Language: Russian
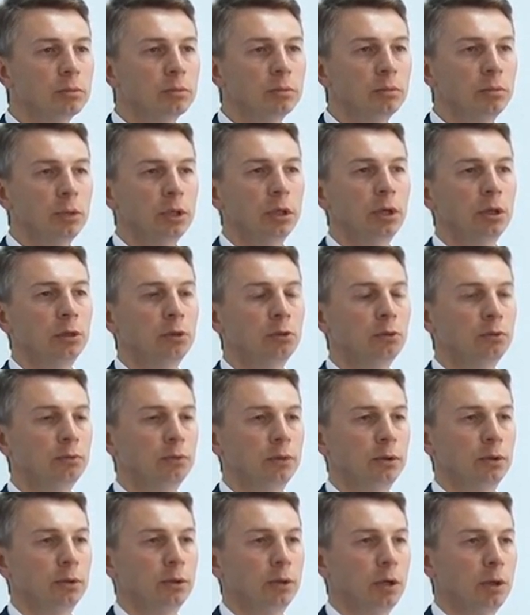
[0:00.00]
мы
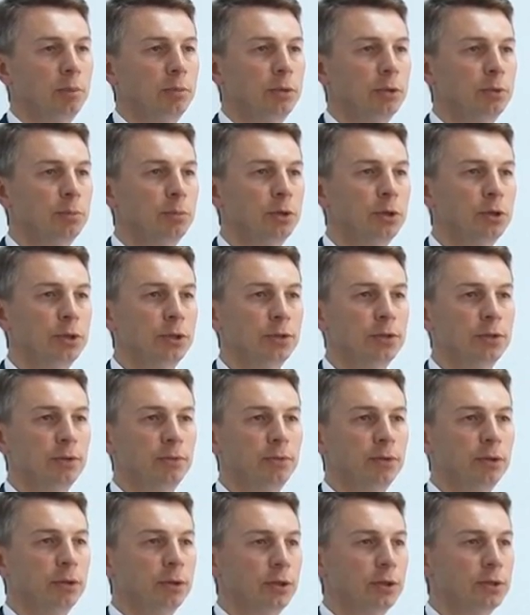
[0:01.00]
готовы обеспечиться
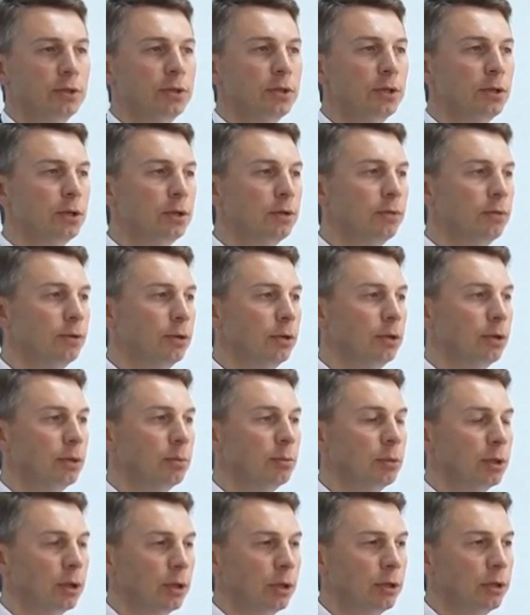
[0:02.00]
финансирование, и
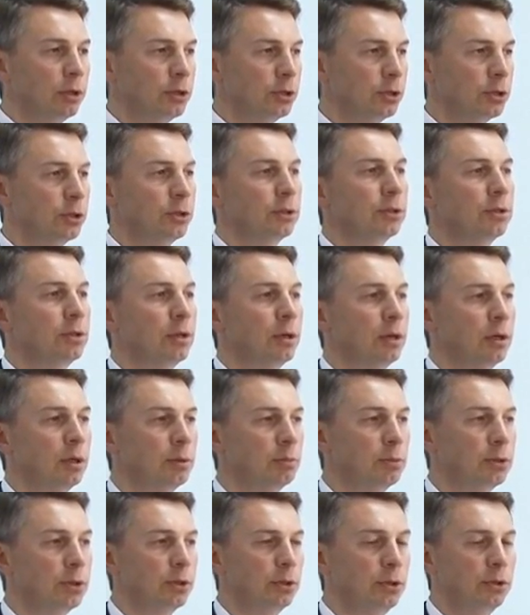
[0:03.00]
мы, конечно же,
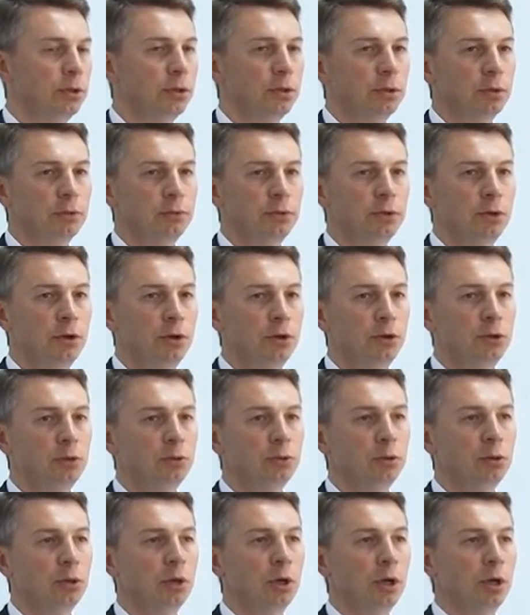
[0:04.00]
стараемся идти
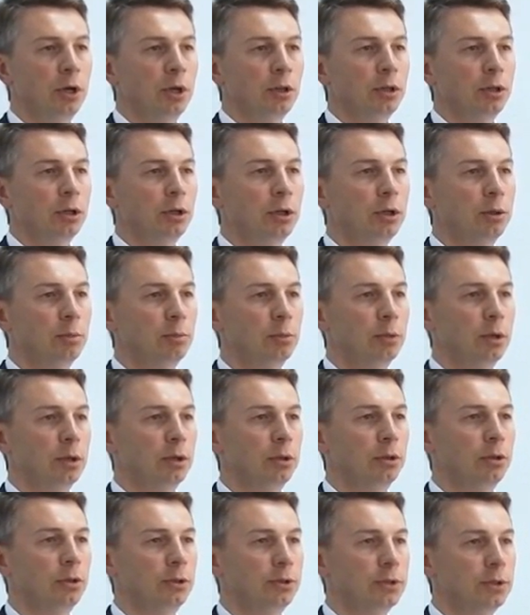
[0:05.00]
навстречу таким
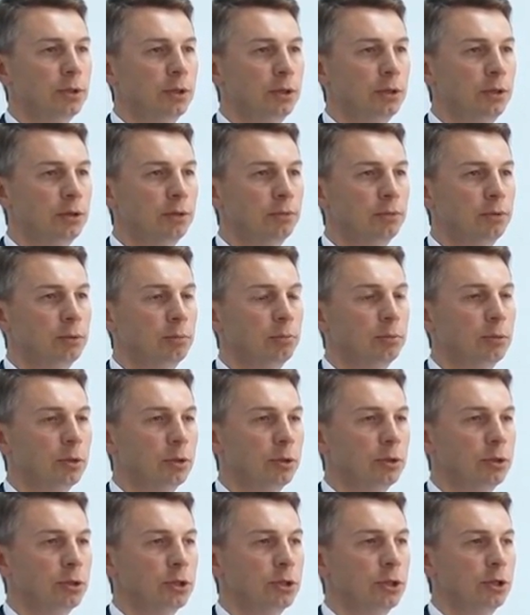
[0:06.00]
инициативным
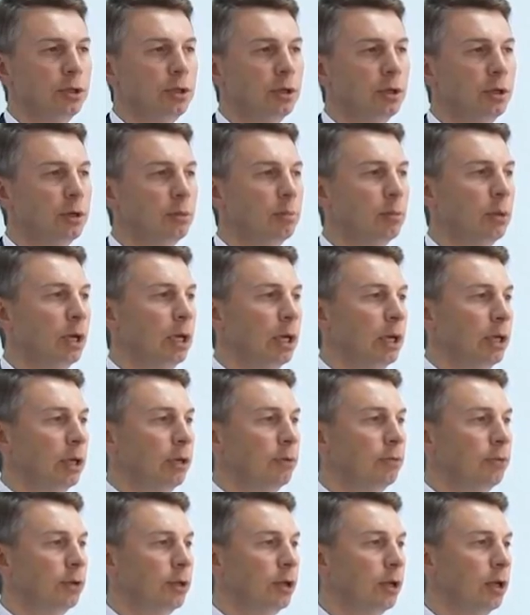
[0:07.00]
э, жителям
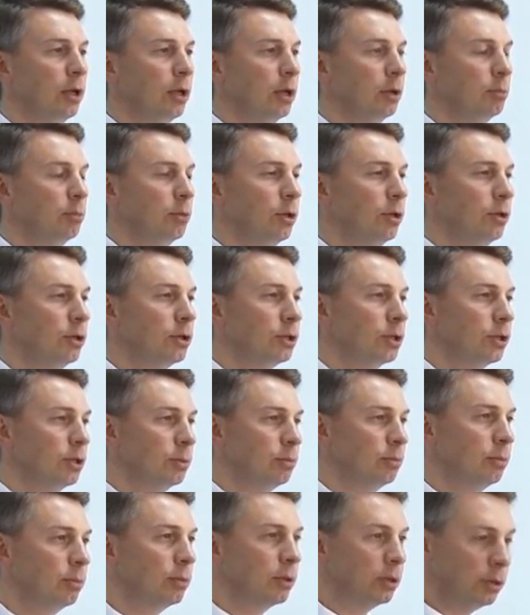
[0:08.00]
и выделяем денежки
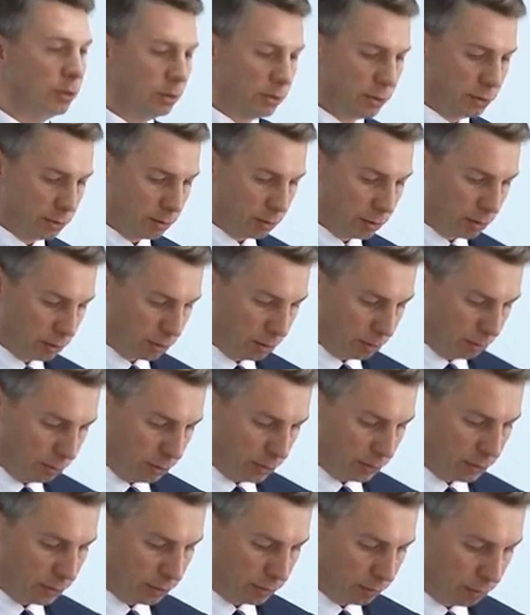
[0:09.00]
из э,
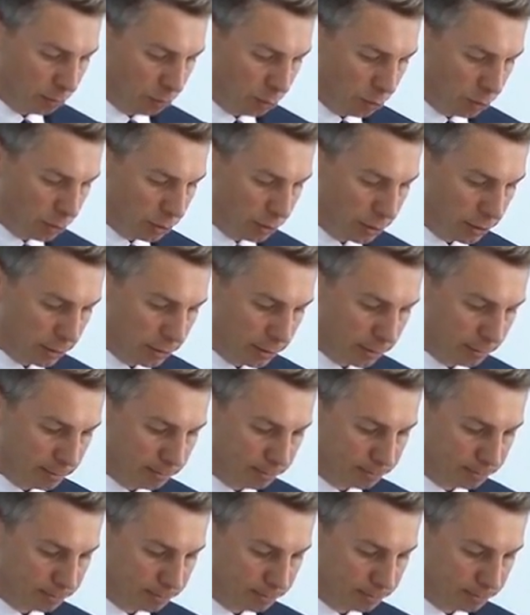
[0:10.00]
местного бюджета.